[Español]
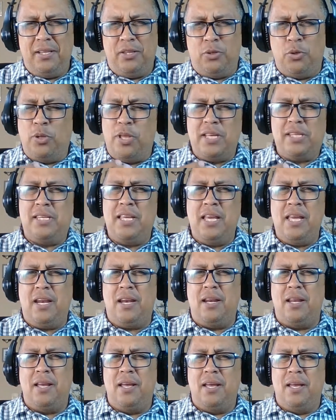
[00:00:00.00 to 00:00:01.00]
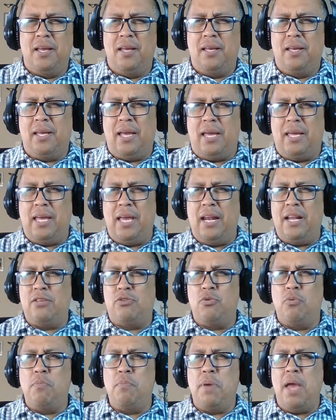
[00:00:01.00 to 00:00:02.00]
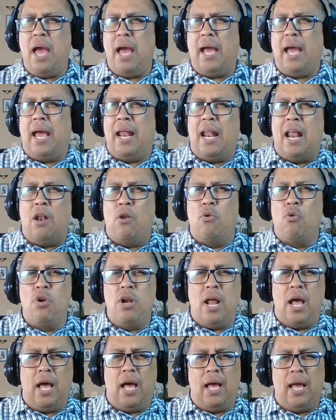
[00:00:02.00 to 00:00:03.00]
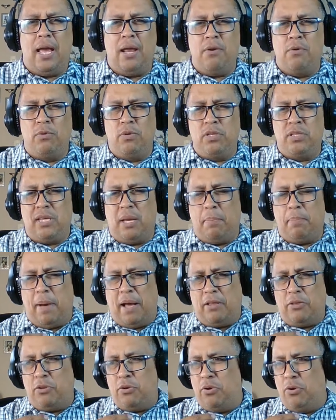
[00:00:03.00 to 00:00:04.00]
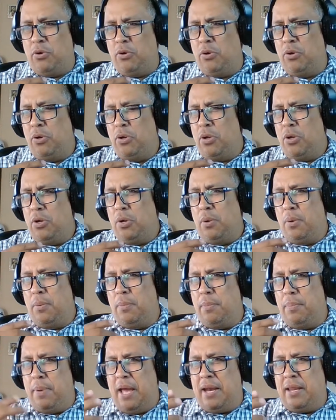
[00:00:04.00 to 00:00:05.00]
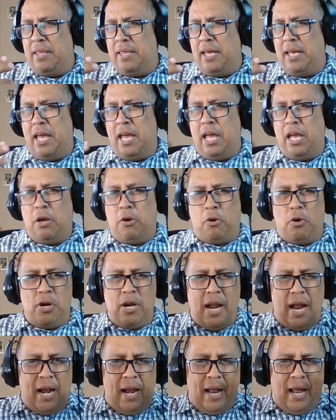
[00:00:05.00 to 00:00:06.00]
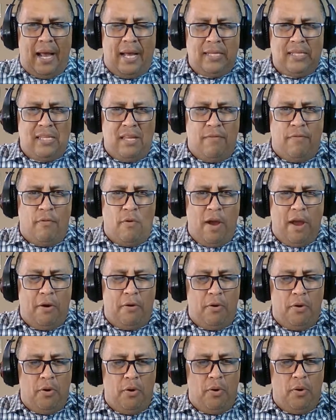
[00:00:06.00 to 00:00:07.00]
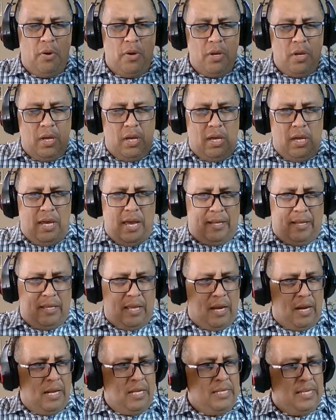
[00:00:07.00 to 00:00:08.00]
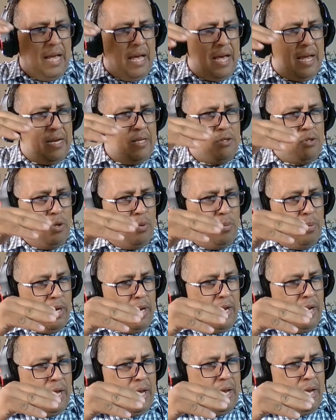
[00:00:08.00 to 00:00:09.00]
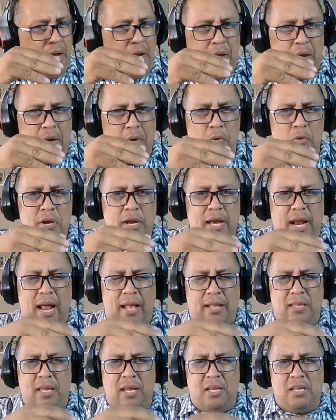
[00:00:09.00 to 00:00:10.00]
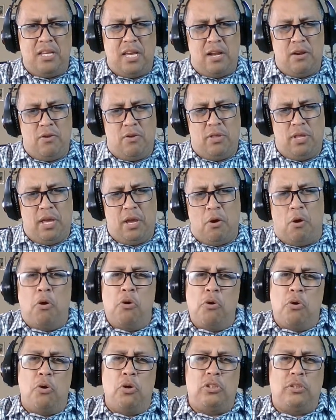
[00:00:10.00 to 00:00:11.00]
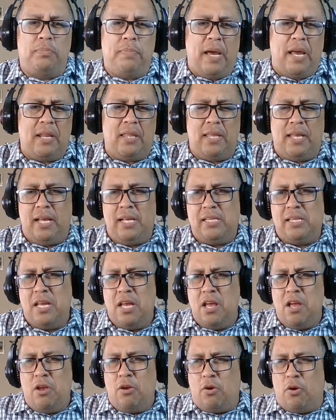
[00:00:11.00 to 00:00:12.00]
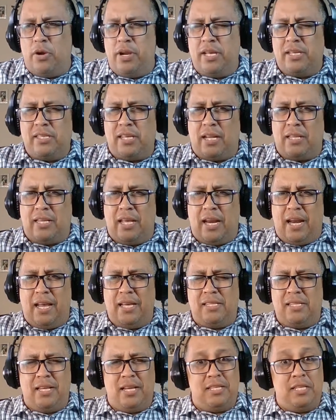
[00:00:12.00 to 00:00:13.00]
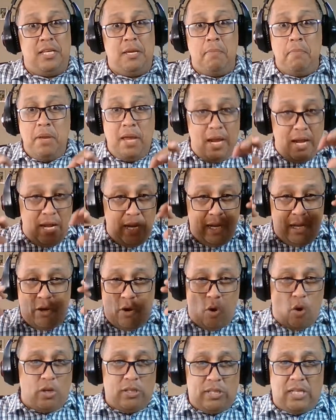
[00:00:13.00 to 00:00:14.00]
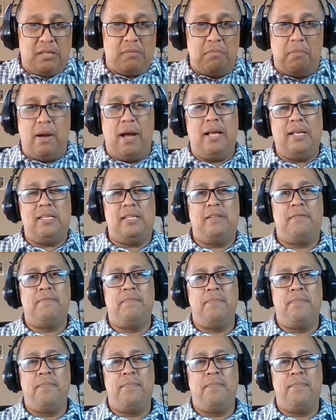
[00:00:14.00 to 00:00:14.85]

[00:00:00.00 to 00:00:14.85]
tú decir que quieres un viaje a la luna en un zapato verde con alas de fuego y aterrizar sobre un cráter lleno de hongos verdes con extraterrestres y mil cosas más?